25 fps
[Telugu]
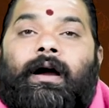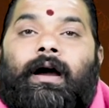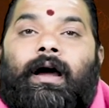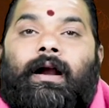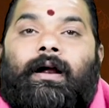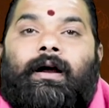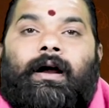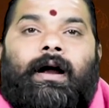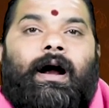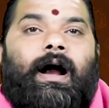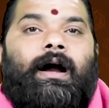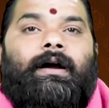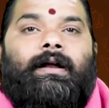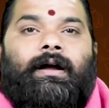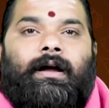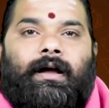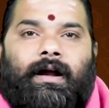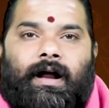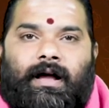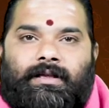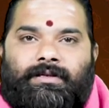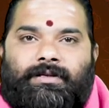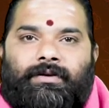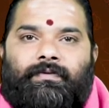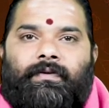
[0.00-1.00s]
కర్కాటక
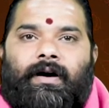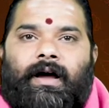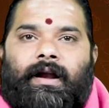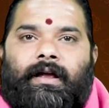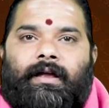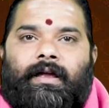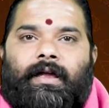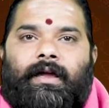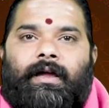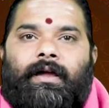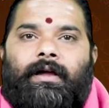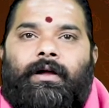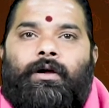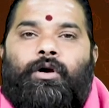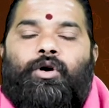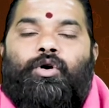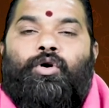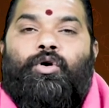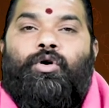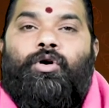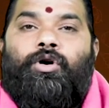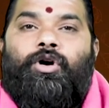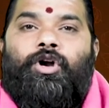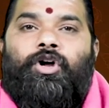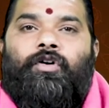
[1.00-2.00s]
రాశి వారికి
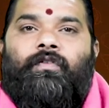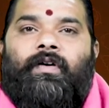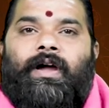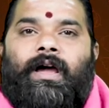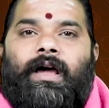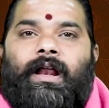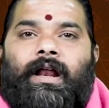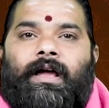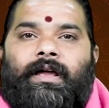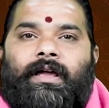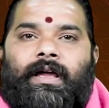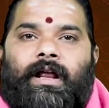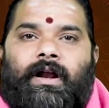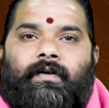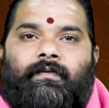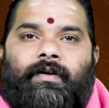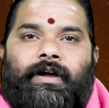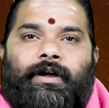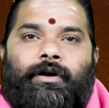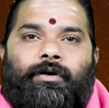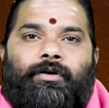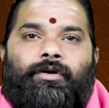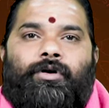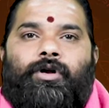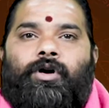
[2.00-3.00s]
రెండు వేల
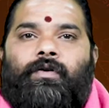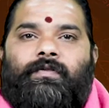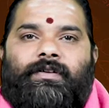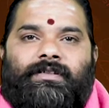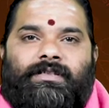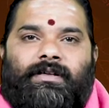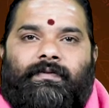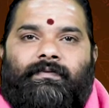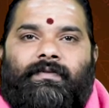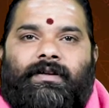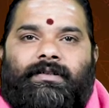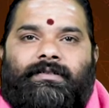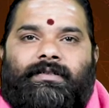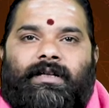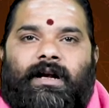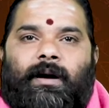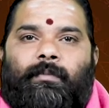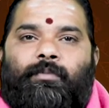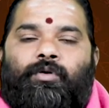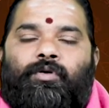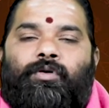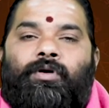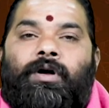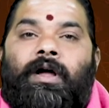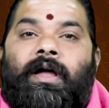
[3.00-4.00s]
ఇరవై రెండవ
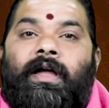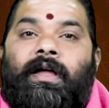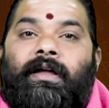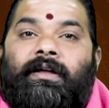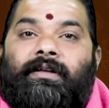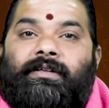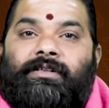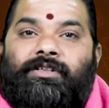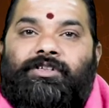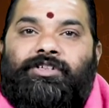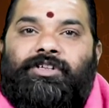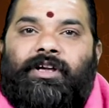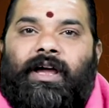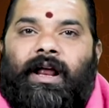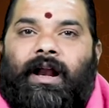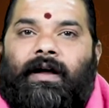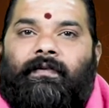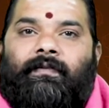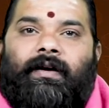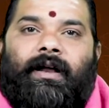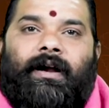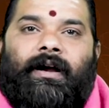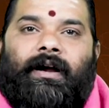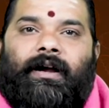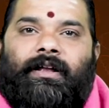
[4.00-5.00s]
సంవత్సరము
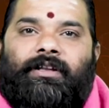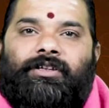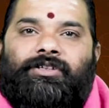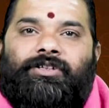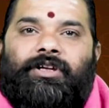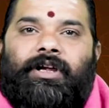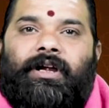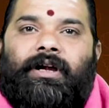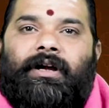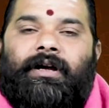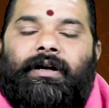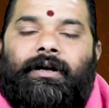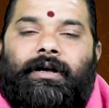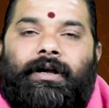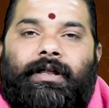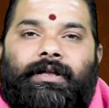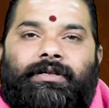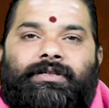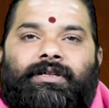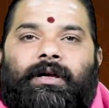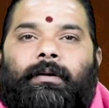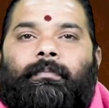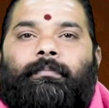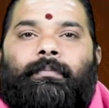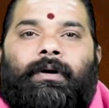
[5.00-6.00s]
జనవరి నుంచి
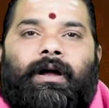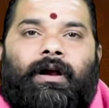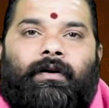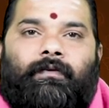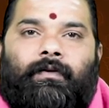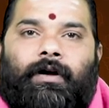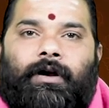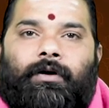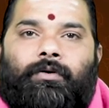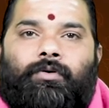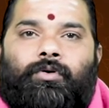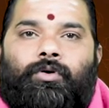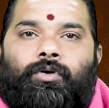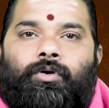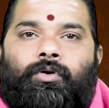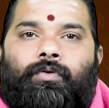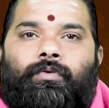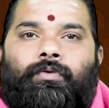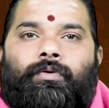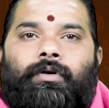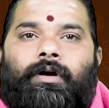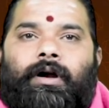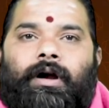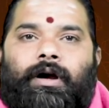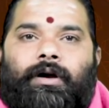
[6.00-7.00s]
డిసెంబర్ వరకు
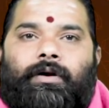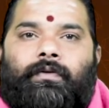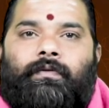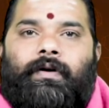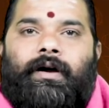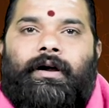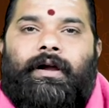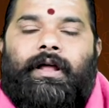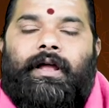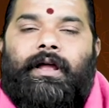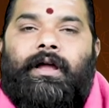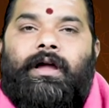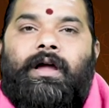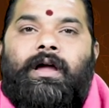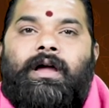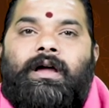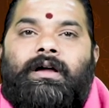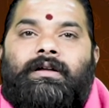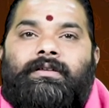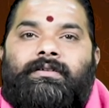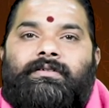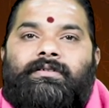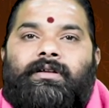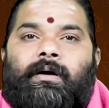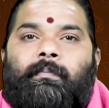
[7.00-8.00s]
ఉన్నటువంటి
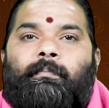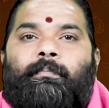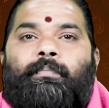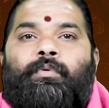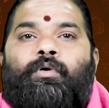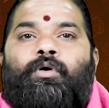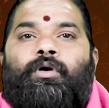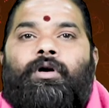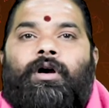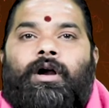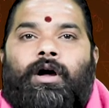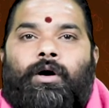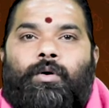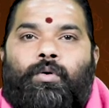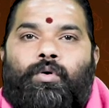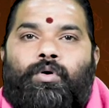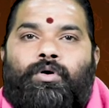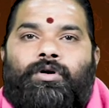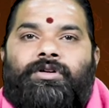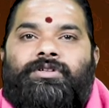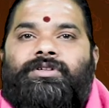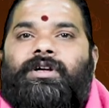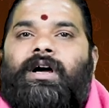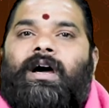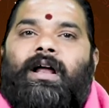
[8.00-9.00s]
సంపూర్ణ
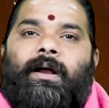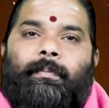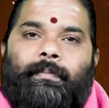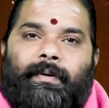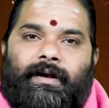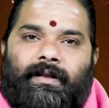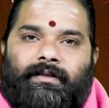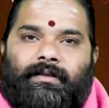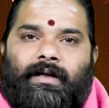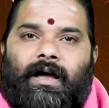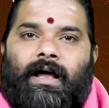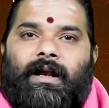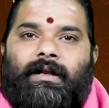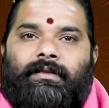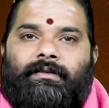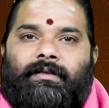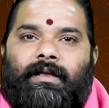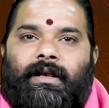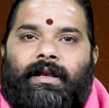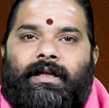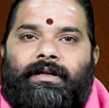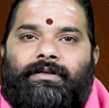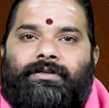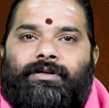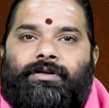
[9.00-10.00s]
గోచార ఫలితాలను
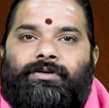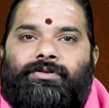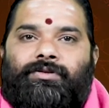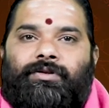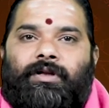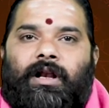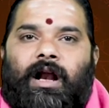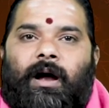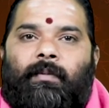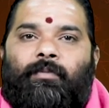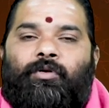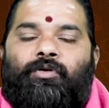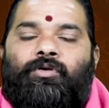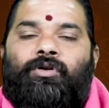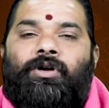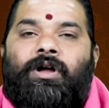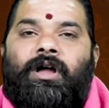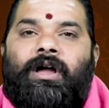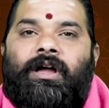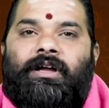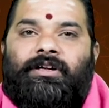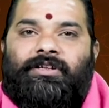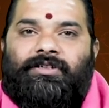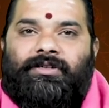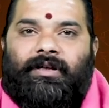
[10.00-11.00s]
తెలియచేస్తున్నాము
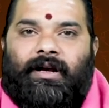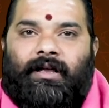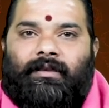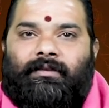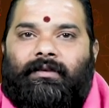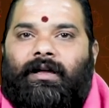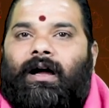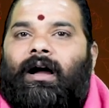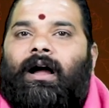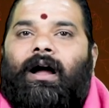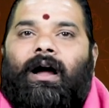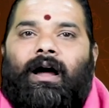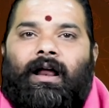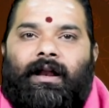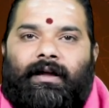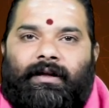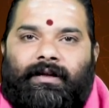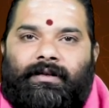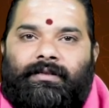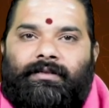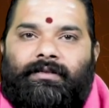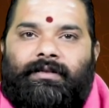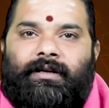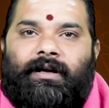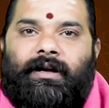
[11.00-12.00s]
శ్రద్ధగా
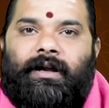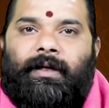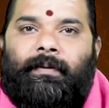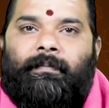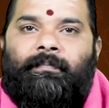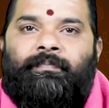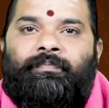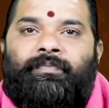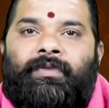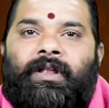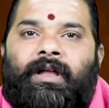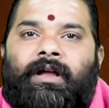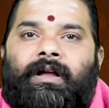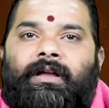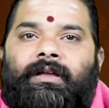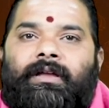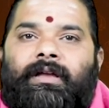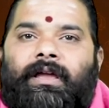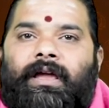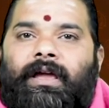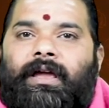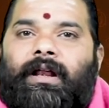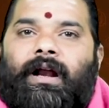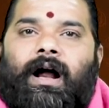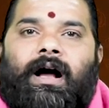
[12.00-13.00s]
ఆలకించండి
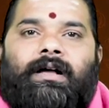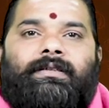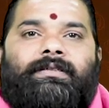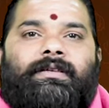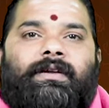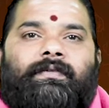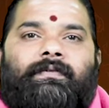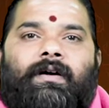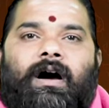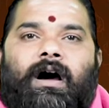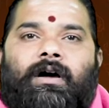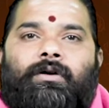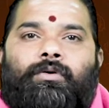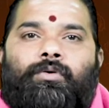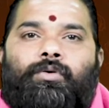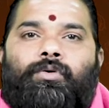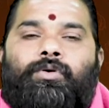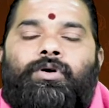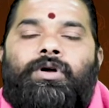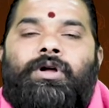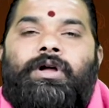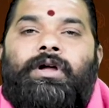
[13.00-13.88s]
ఈ రాశివారు